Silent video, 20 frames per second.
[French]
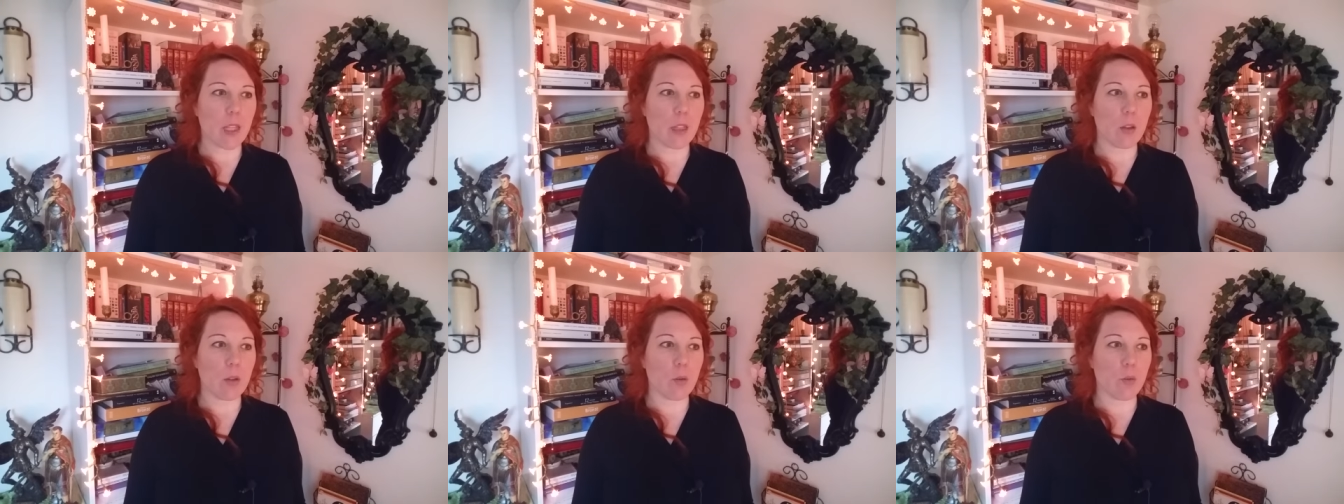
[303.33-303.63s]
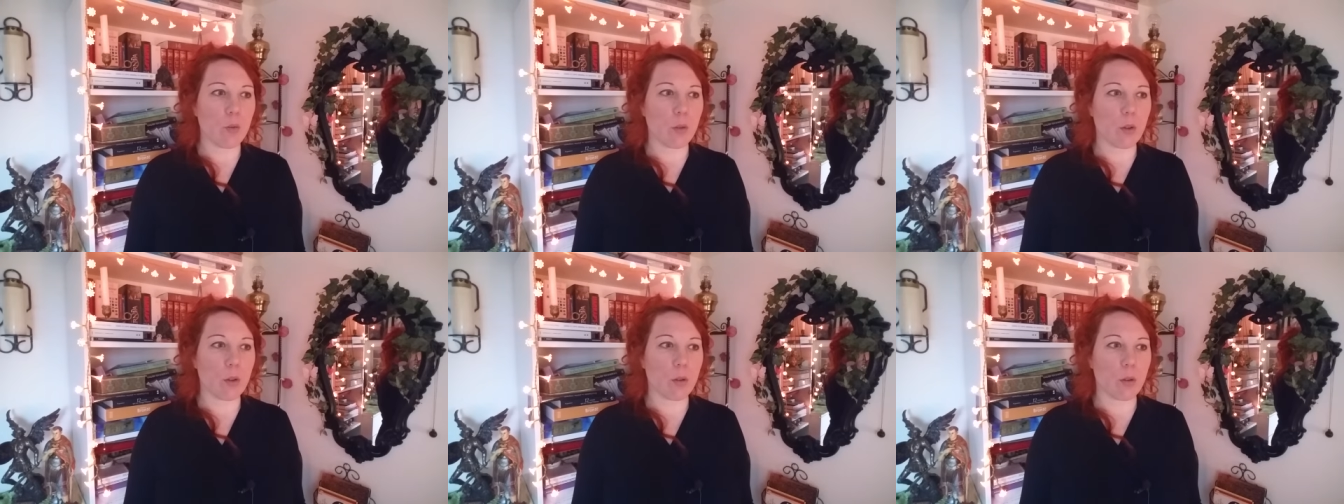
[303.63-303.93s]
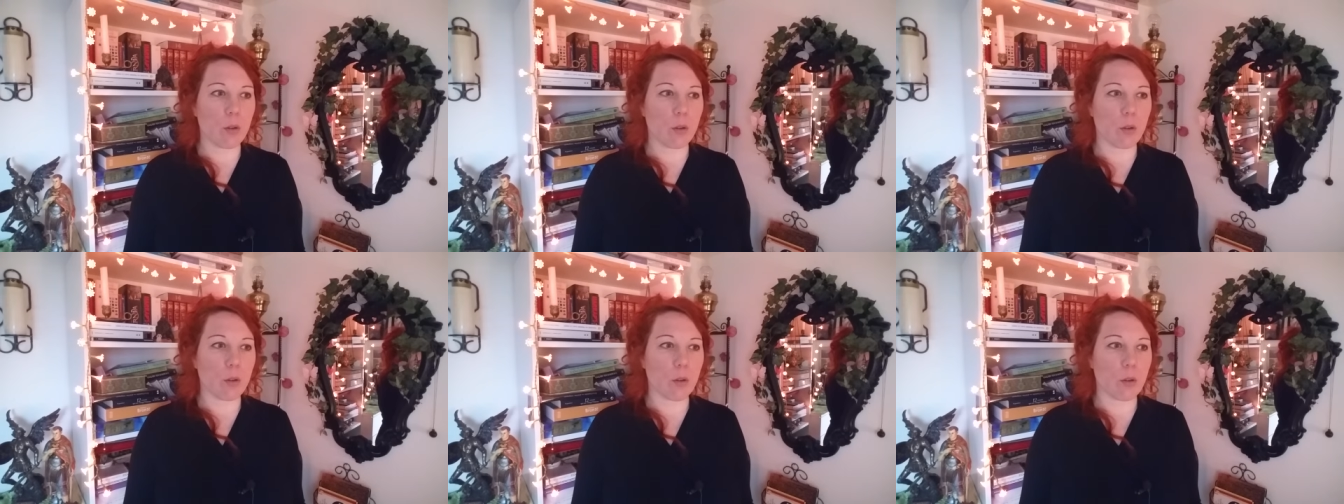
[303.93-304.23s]
Donc
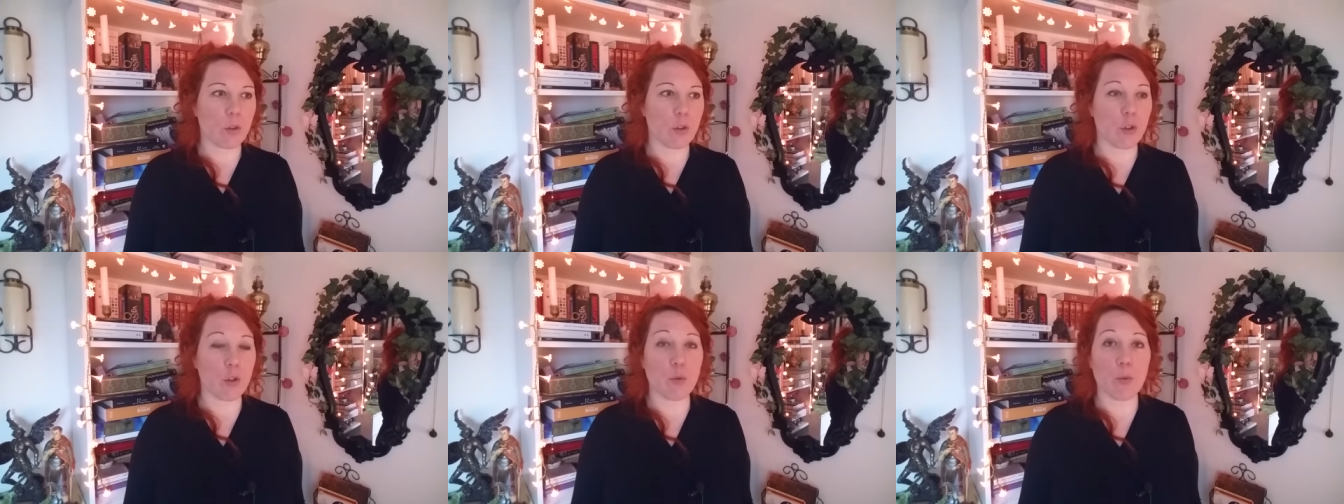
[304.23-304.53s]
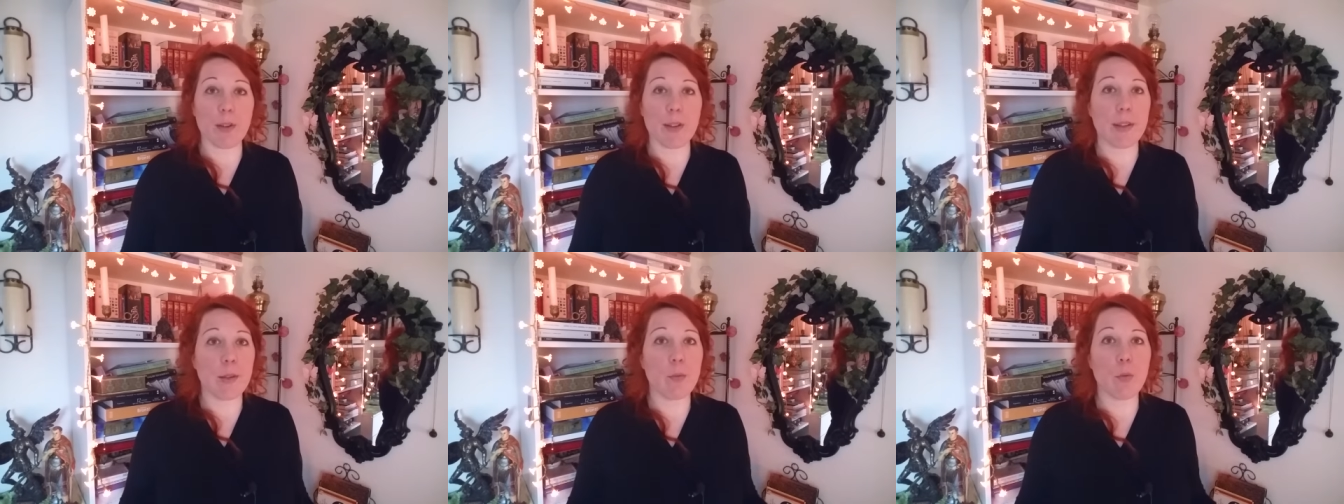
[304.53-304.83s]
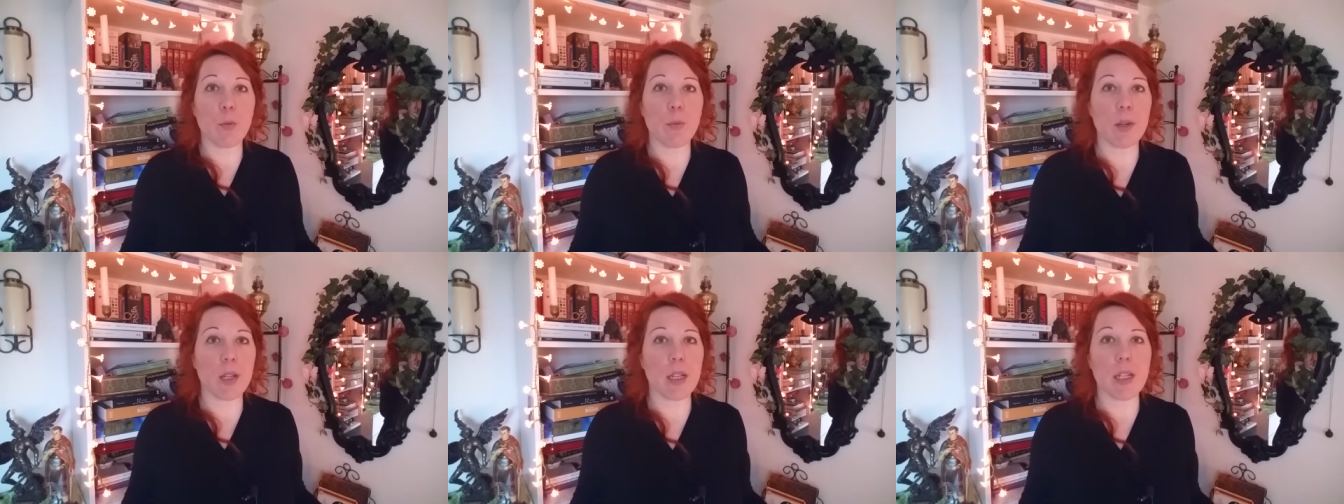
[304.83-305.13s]
euh, j'ai choisi de
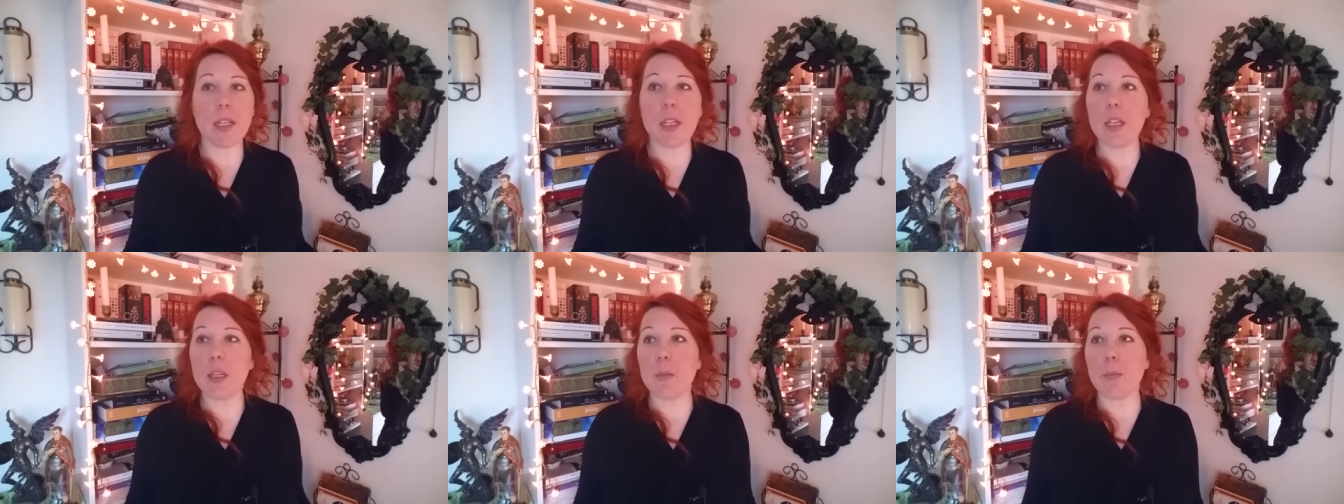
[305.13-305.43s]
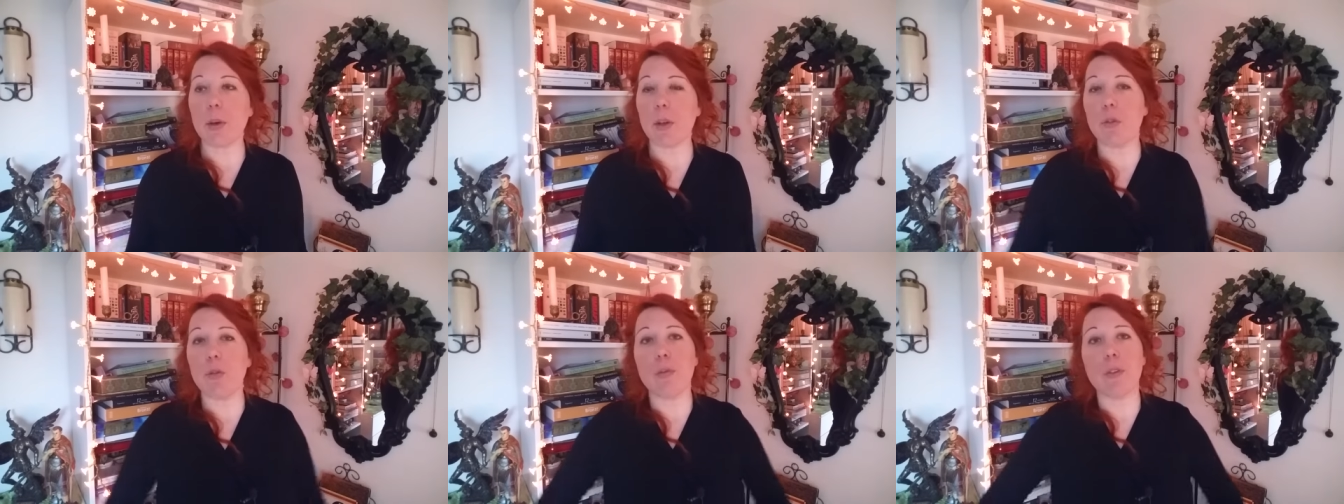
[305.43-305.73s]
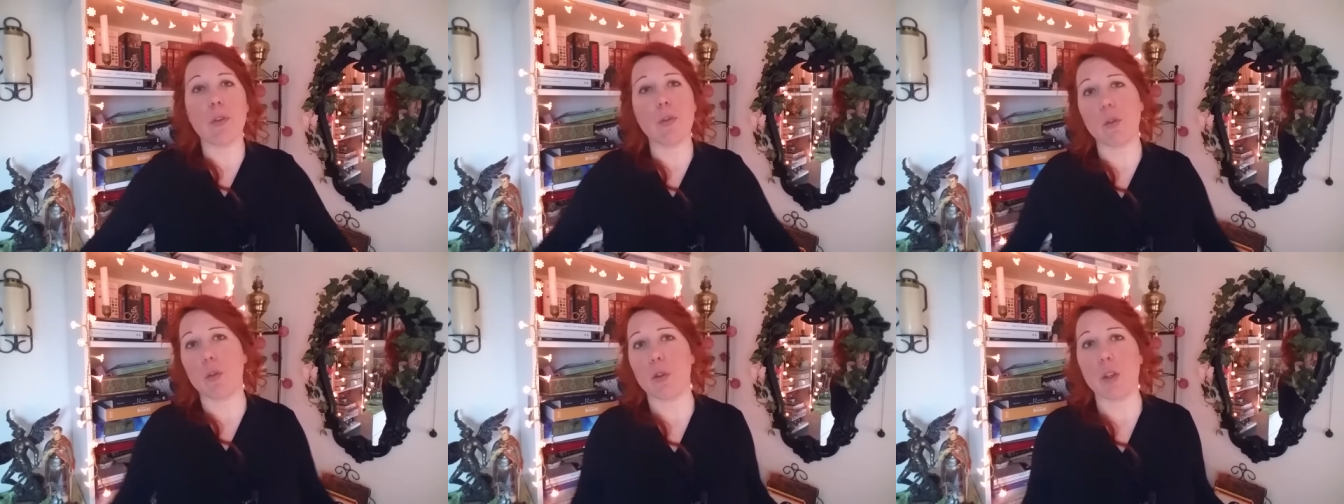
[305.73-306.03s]
me mêler et pas de
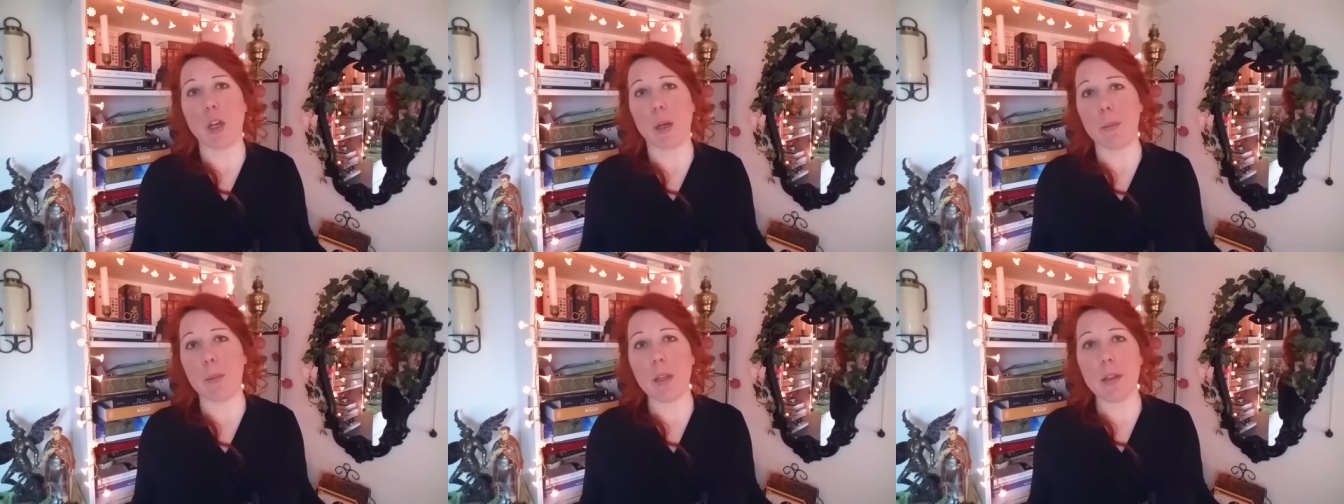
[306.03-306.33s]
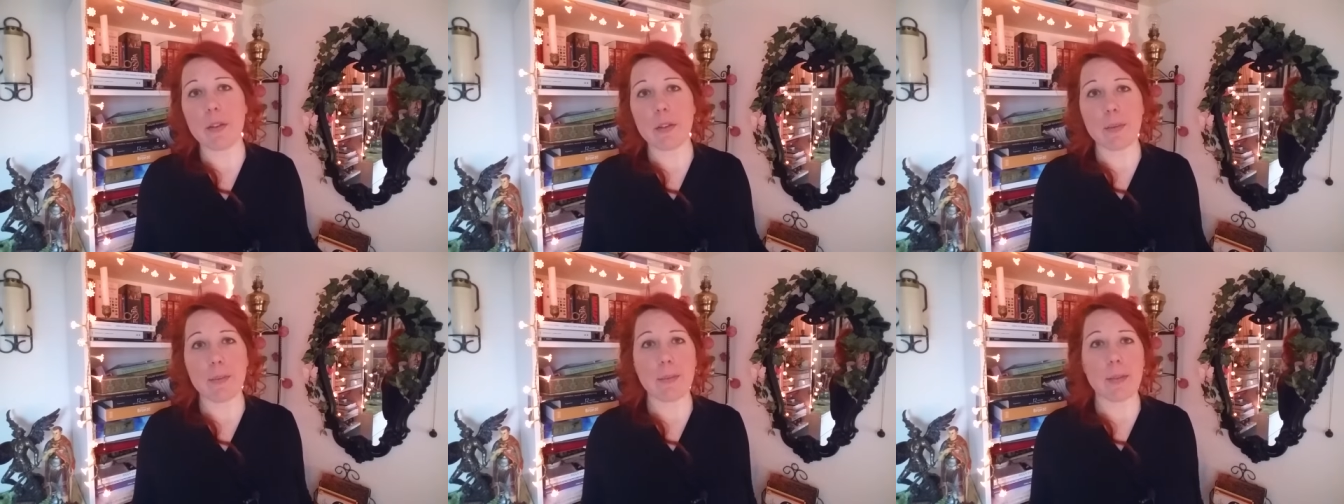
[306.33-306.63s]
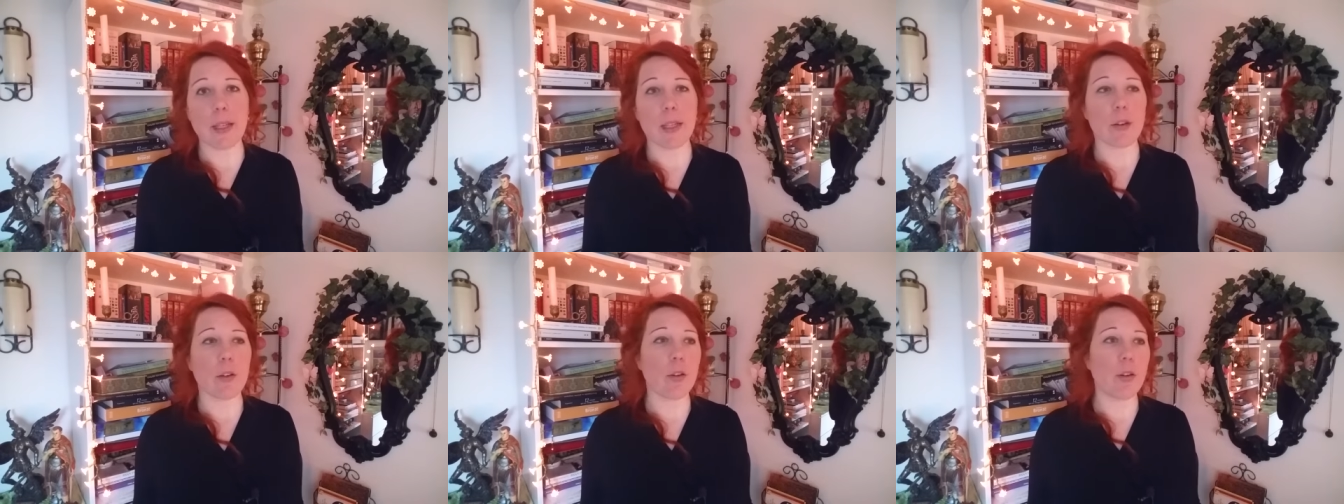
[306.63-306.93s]
vivre en ermite,
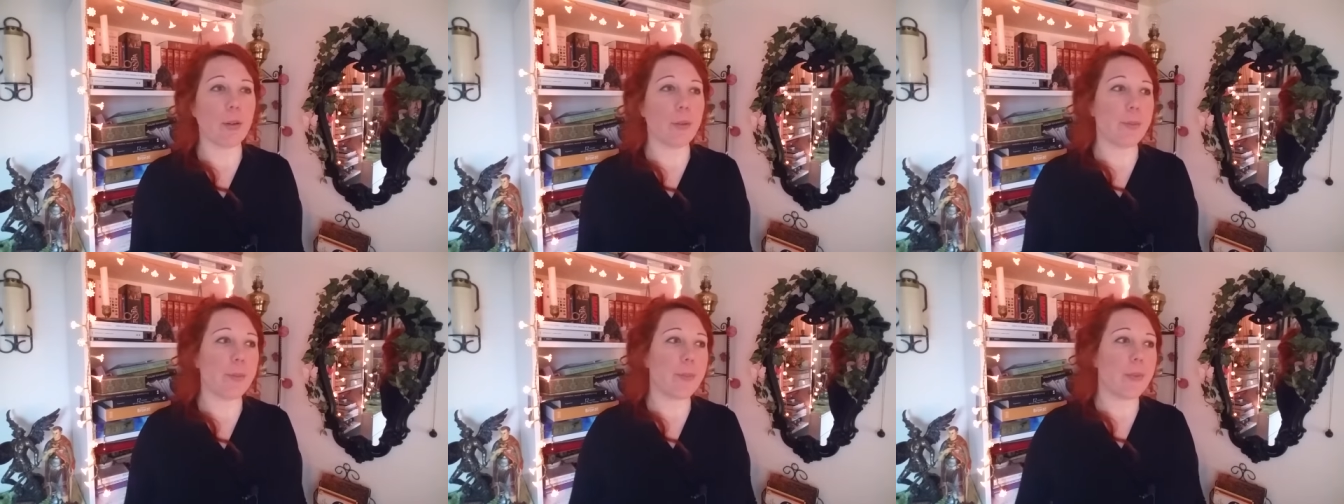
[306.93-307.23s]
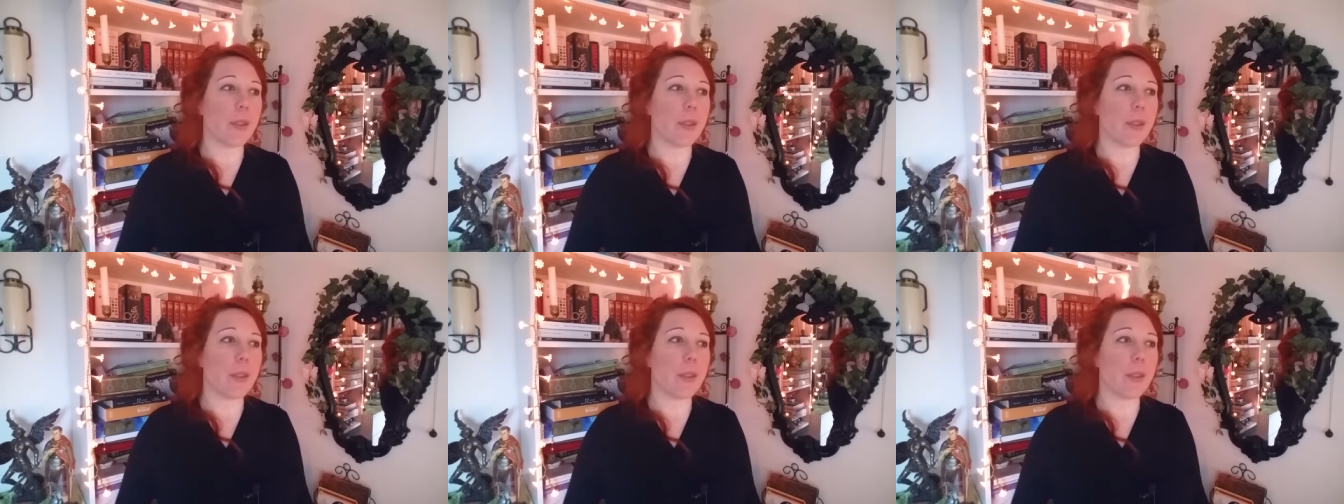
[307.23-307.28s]
d'accord